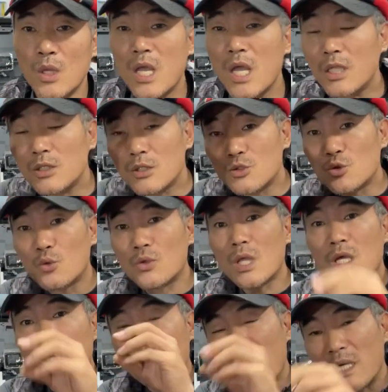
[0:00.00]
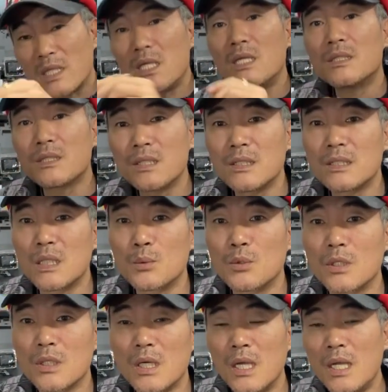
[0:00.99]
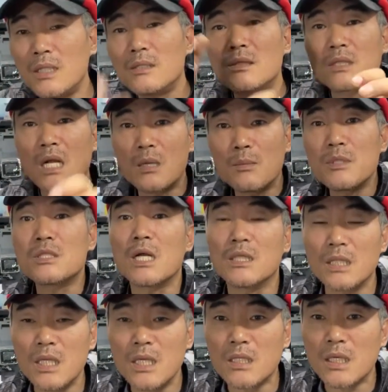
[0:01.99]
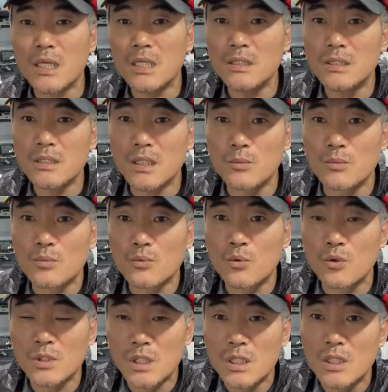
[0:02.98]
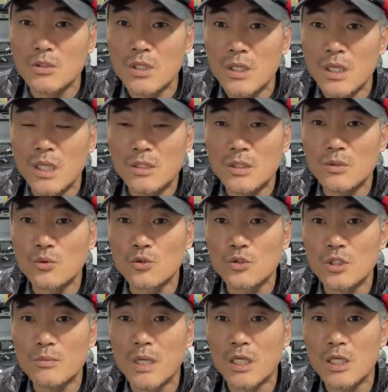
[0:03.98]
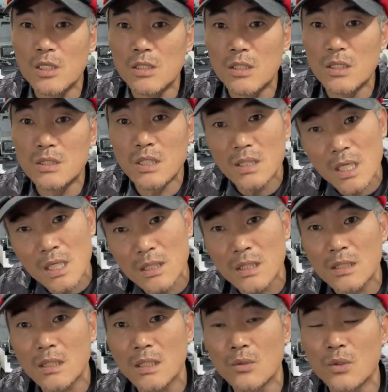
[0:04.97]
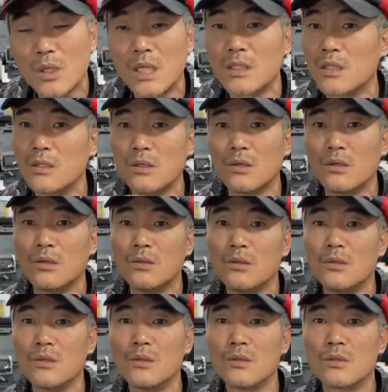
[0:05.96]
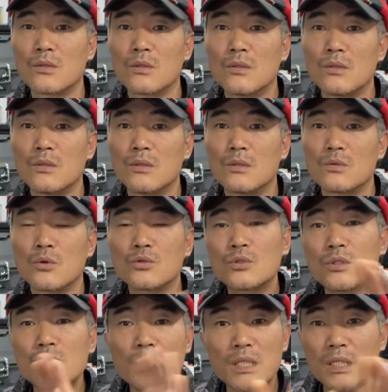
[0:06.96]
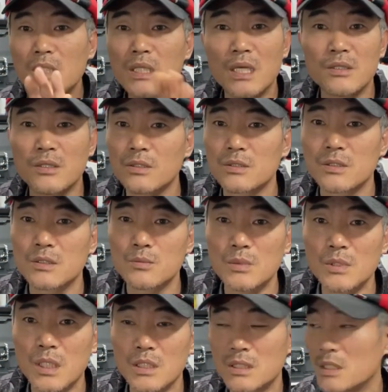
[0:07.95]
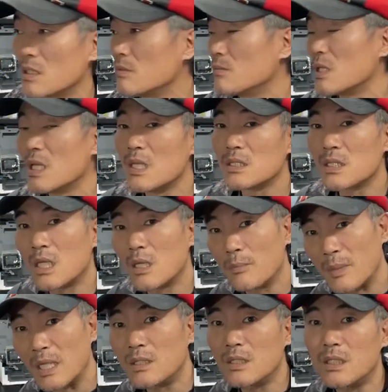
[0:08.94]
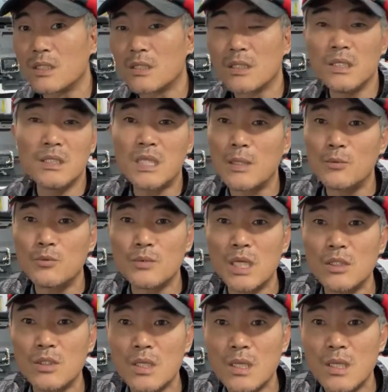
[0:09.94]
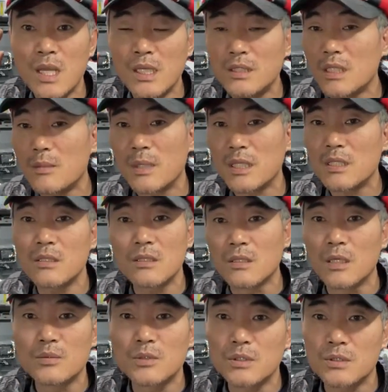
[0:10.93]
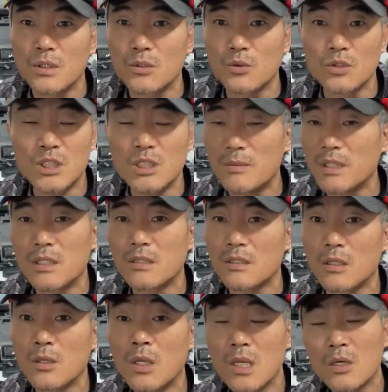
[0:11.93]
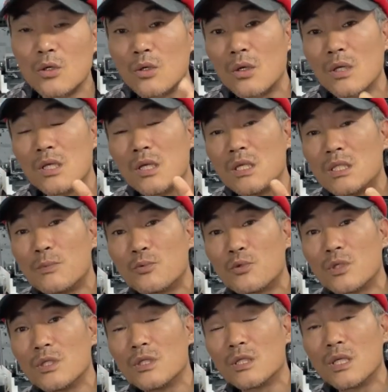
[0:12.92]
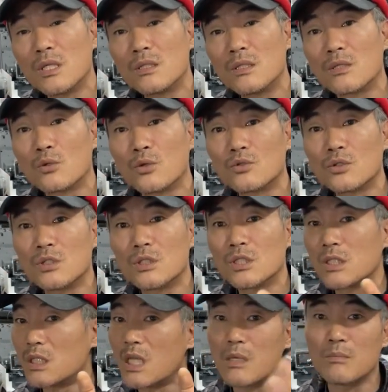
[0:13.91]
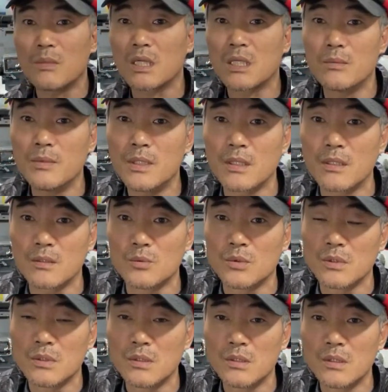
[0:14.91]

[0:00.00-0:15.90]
헤드 속에 그 바킹이 들어있다 보니까 헤드를 갈면 잘 되니까 헤드가 고장난 헤드 노즐이 막힌 거라 착각을 하더라고요. 아니에요. 노즐은 막힌 게 아니었었습니다. 지금 제가 봤더니 거의 대부분 헤드, 헤드가 막힌 건 없었어요. 노즐이 막힌 건. 그리고 잉크젯 프린팅 헤드는 노즐은 쉽게 안 막힙니다, 여러분.